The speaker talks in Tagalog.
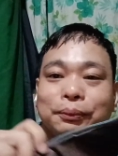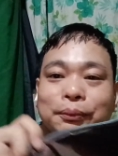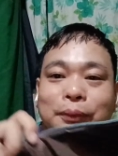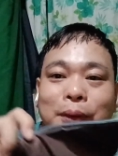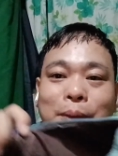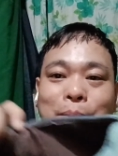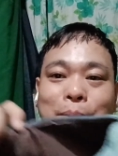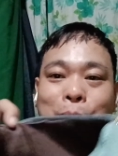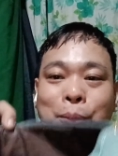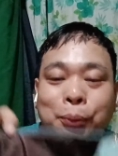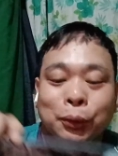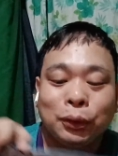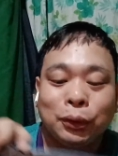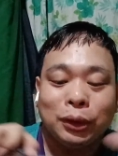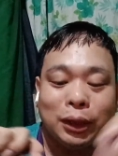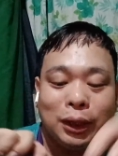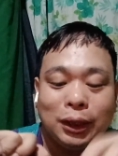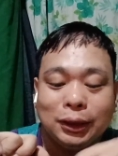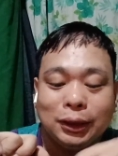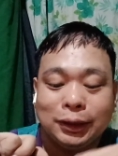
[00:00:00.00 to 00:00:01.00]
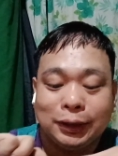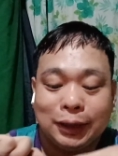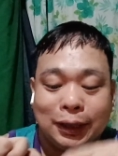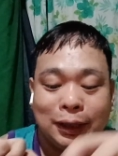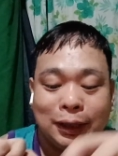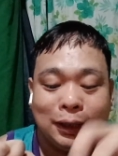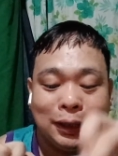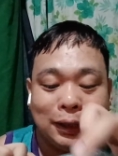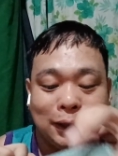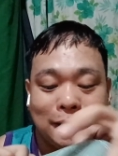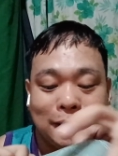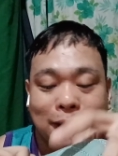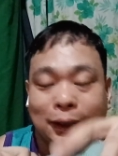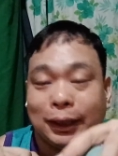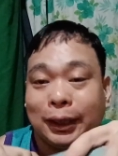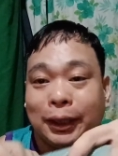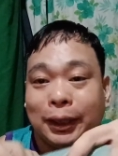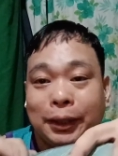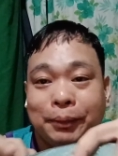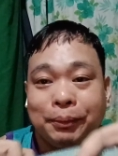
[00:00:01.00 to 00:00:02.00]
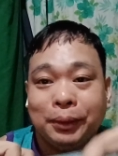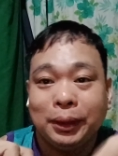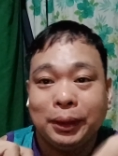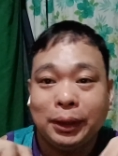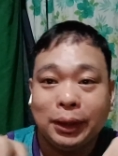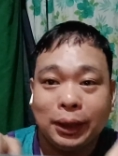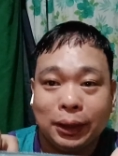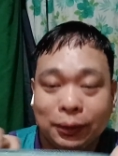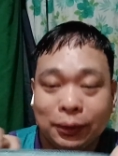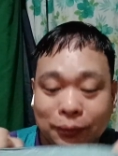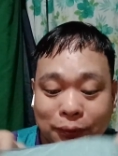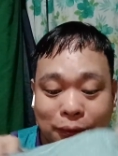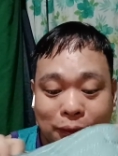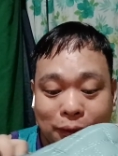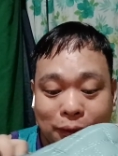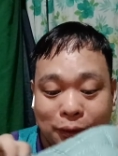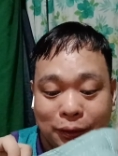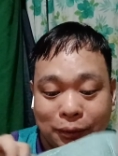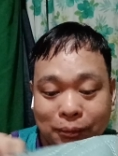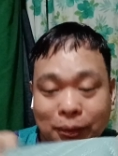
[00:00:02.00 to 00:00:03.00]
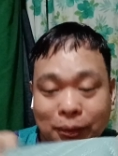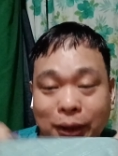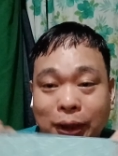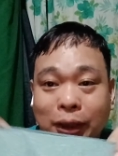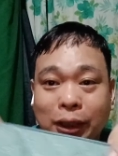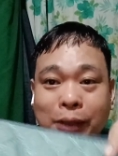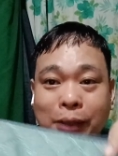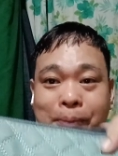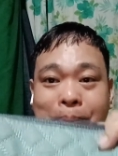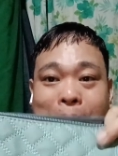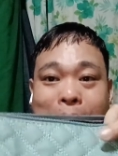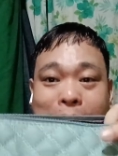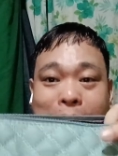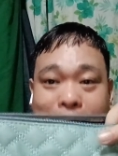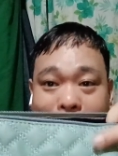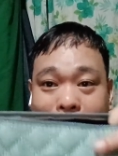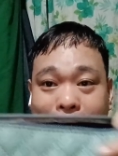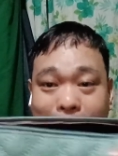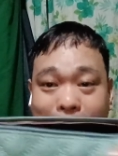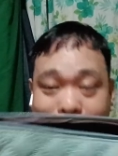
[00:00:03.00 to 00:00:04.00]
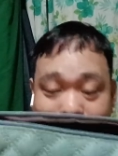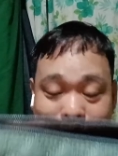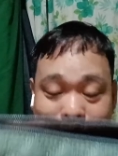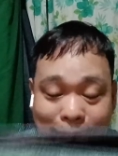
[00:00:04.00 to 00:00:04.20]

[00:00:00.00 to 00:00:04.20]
pupunta lang sa kaibigan or makikipag-date